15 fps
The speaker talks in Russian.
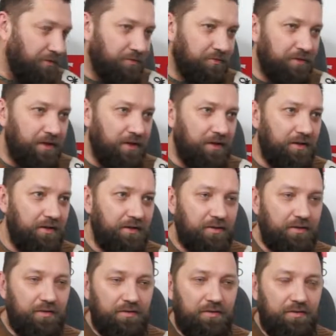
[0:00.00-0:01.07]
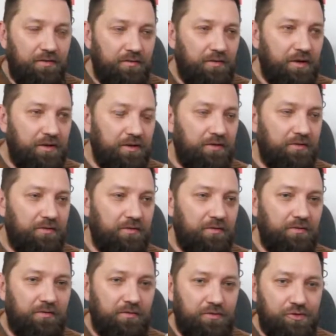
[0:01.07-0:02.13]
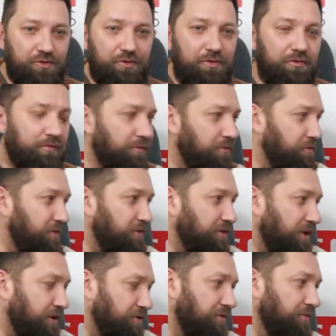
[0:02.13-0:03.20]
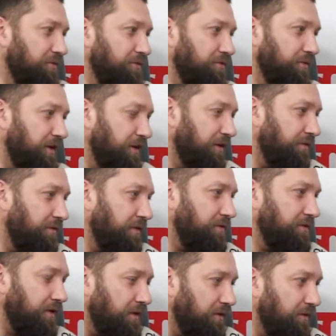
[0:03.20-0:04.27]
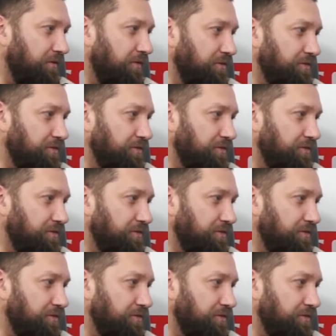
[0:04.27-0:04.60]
Куда не води, что не включи, из каждого утюга говорят коронавирус,